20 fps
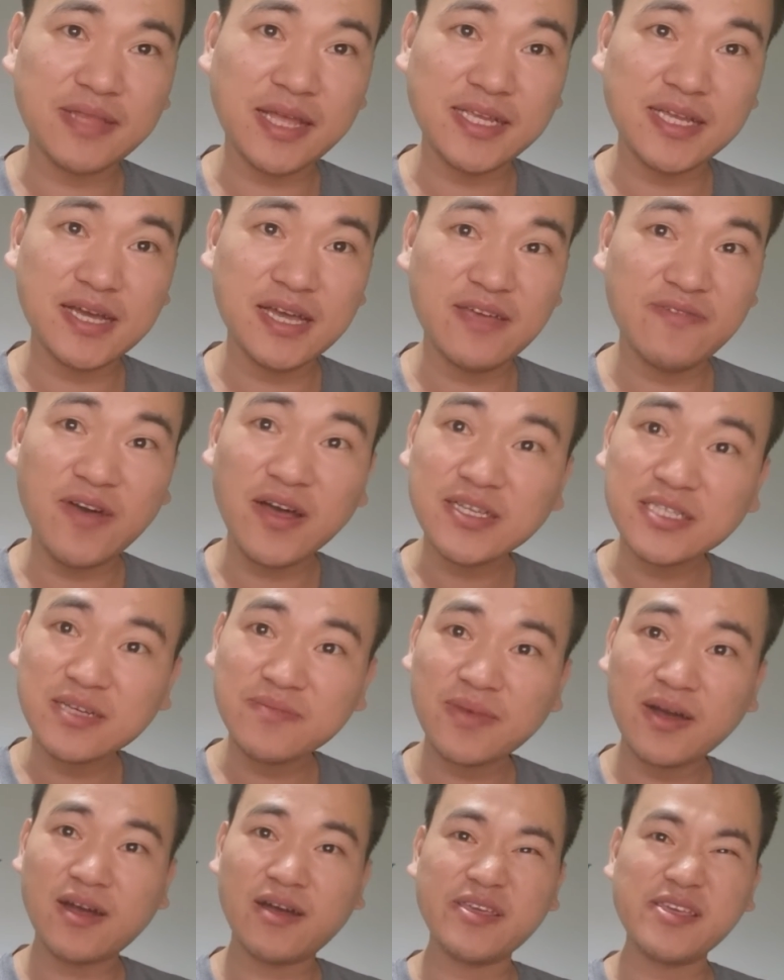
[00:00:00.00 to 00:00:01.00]
大家可以放
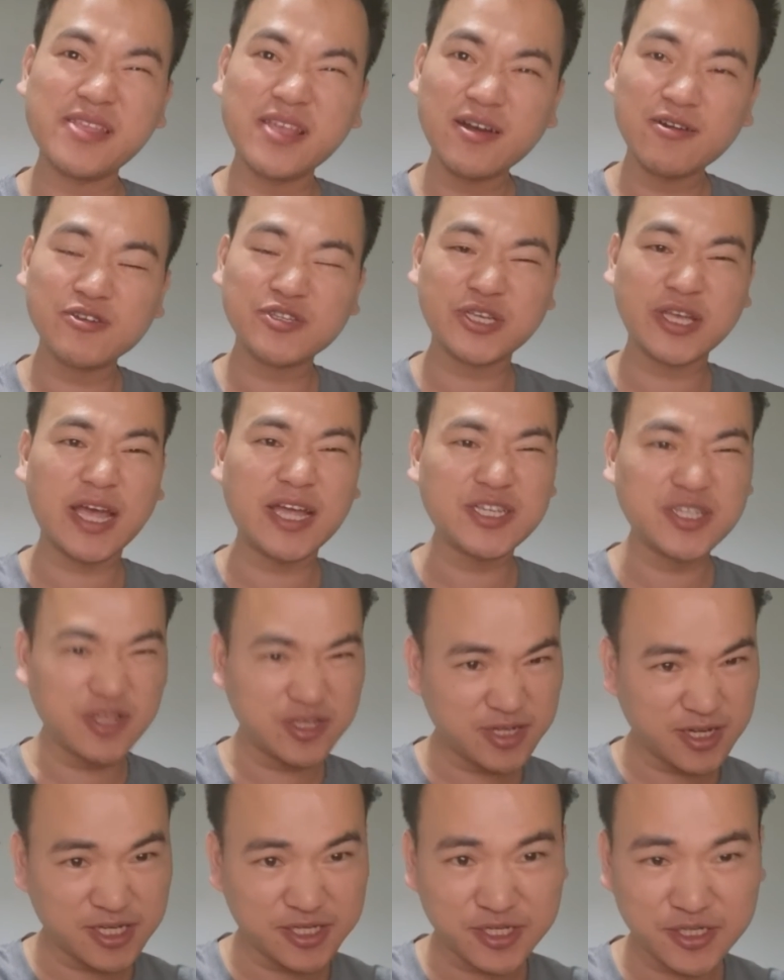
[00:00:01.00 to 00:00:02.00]
心吧，一年后谁还知道这个